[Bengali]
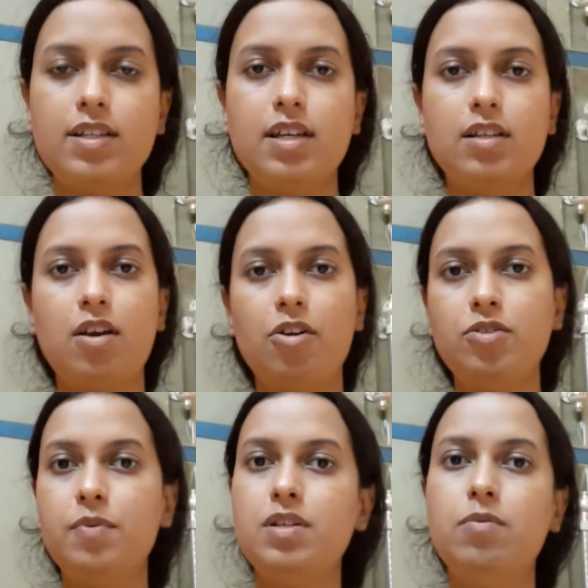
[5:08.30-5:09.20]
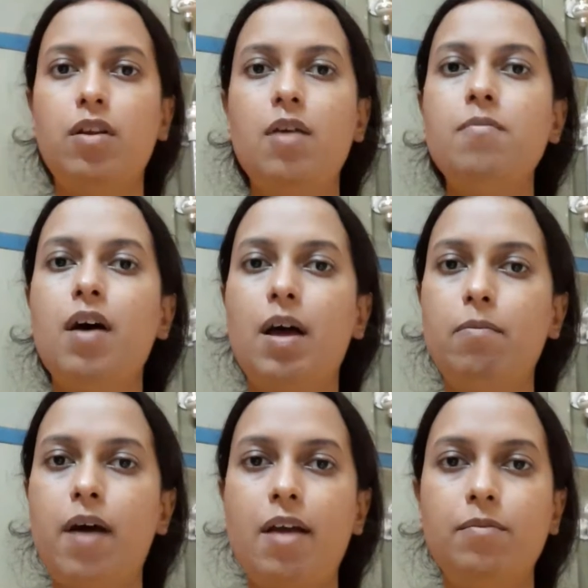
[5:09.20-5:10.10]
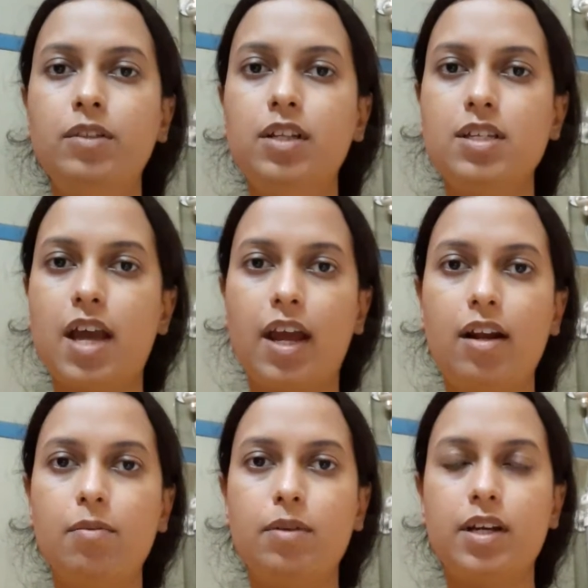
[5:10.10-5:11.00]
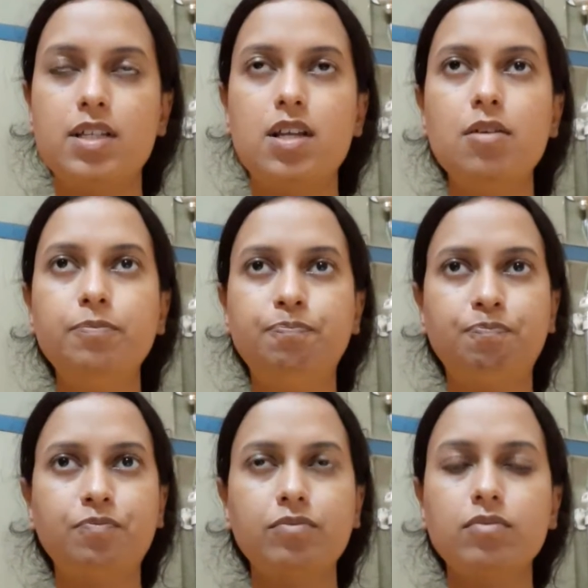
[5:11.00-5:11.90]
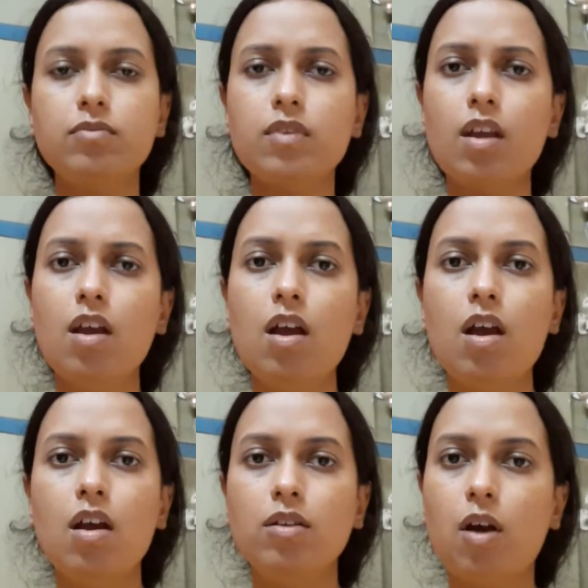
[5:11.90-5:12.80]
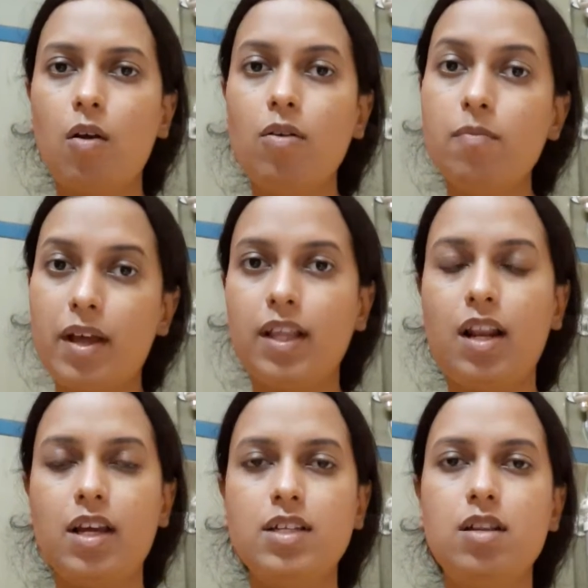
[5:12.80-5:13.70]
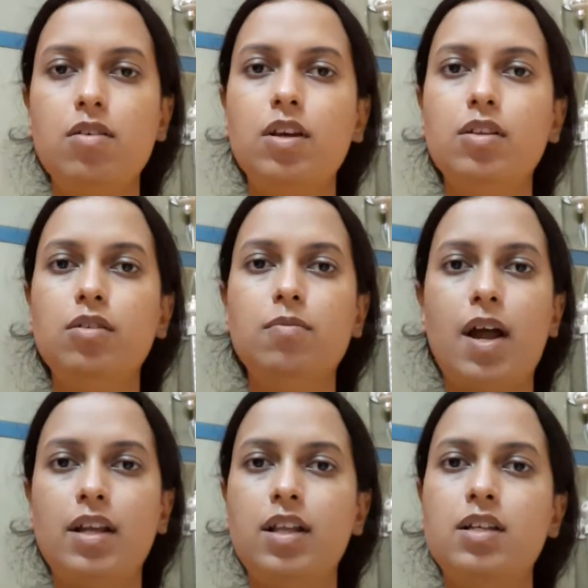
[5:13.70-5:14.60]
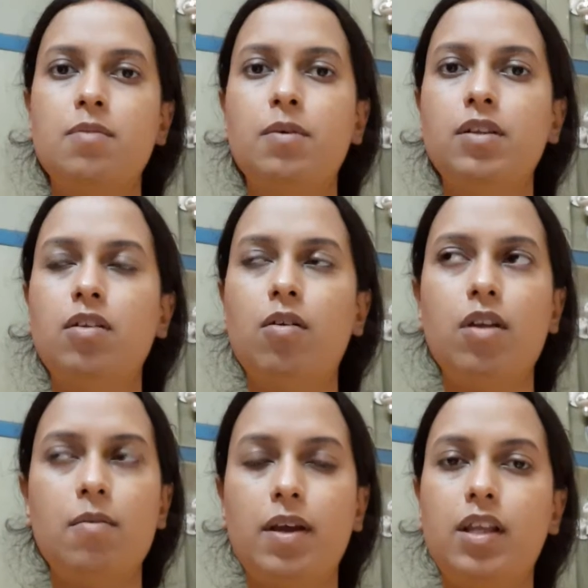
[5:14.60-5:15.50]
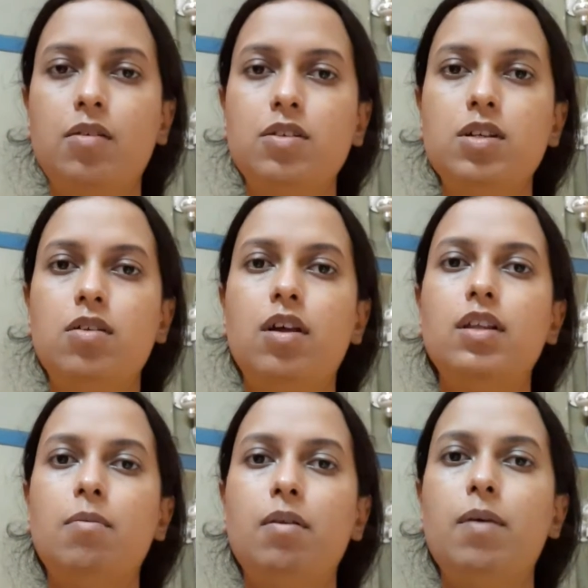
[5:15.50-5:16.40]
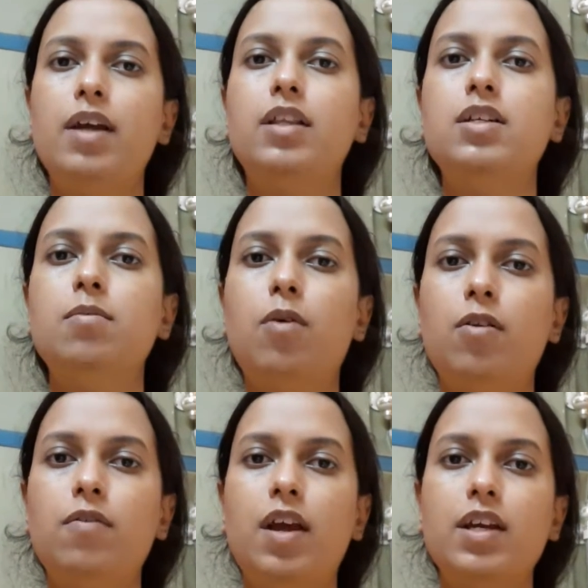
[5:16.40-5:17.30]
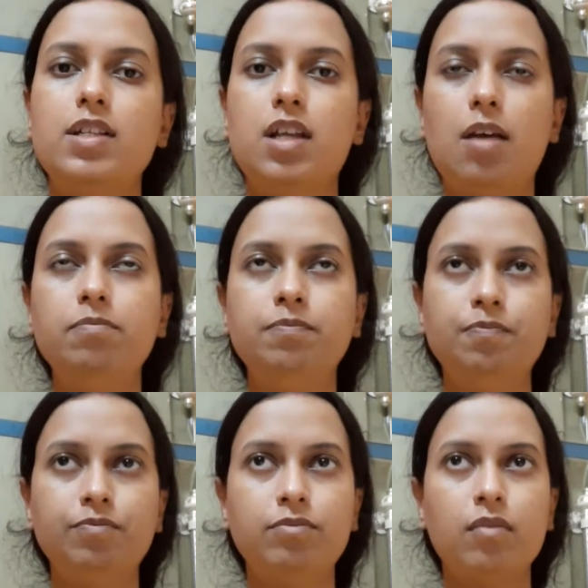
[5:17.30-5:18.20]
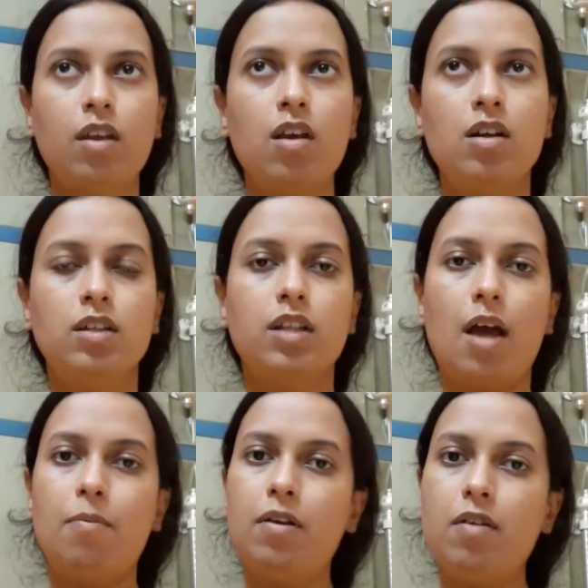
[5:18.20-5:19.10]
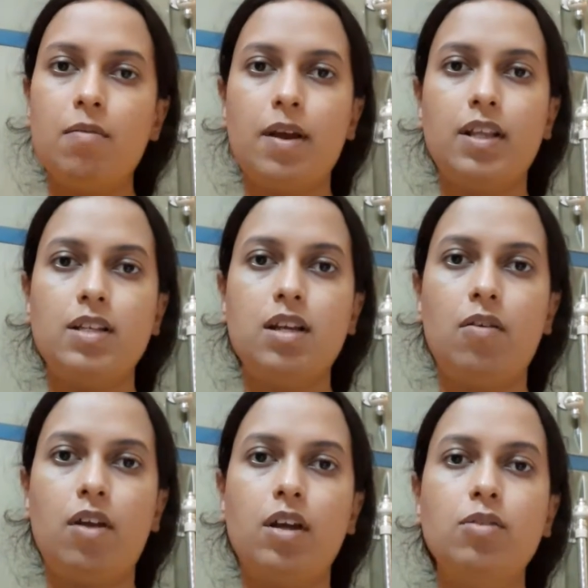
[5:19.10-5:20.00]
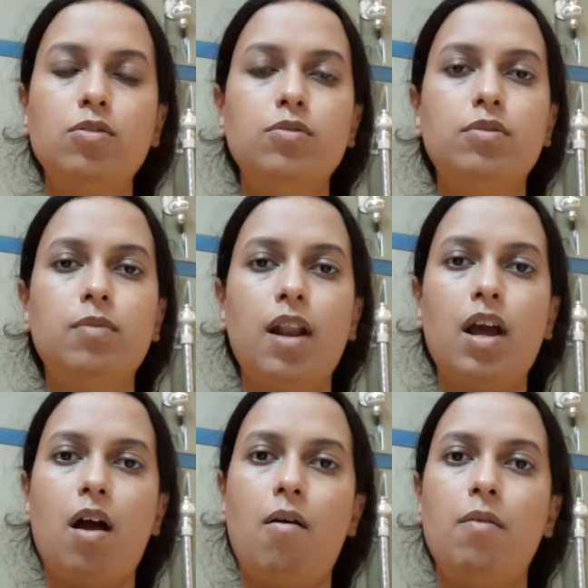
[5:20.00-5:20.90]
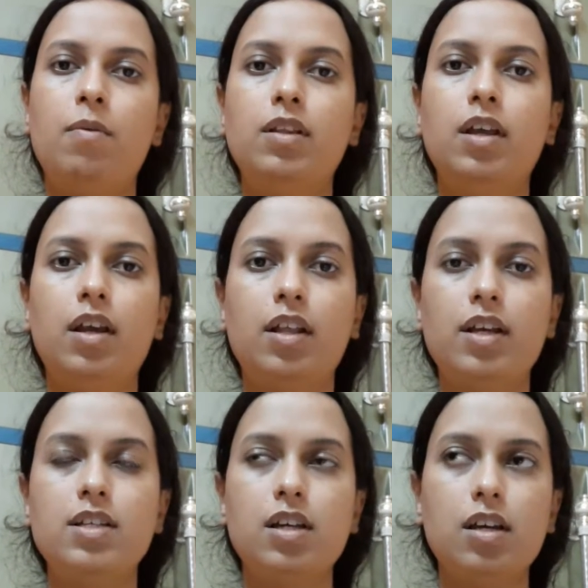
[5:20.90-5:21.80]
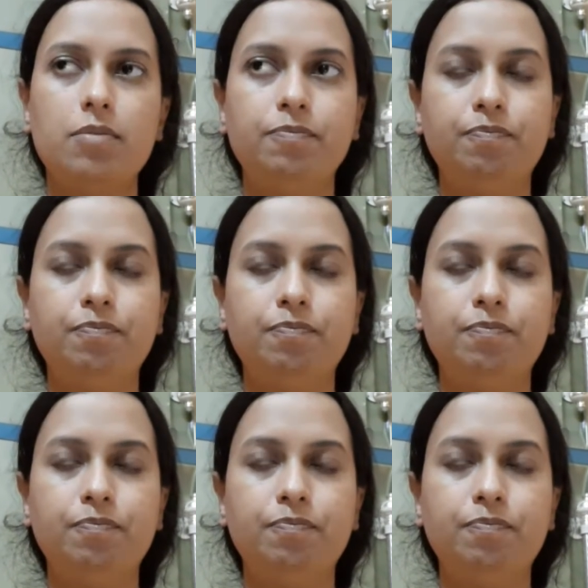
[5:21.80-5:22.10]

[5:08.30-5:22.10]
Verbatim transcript: গেছে যাওয়ার সময় যে বললাম হ্যাঁ পায়ের মধ্যে সাইকেলটা পড়ে গেছিল তখন ব্যথা লেগেছিল কিন্তু বাড়িতে আসার পর তখন আর ব্যথা করছিল না তারপর বাড়িতে এসে বরফ লাগিয়েছিলাম তারপরেও আর ব্যথা ছিল না কিন্তু দুপুরবেলা খাওয়ার পর থেকে দেখছি কি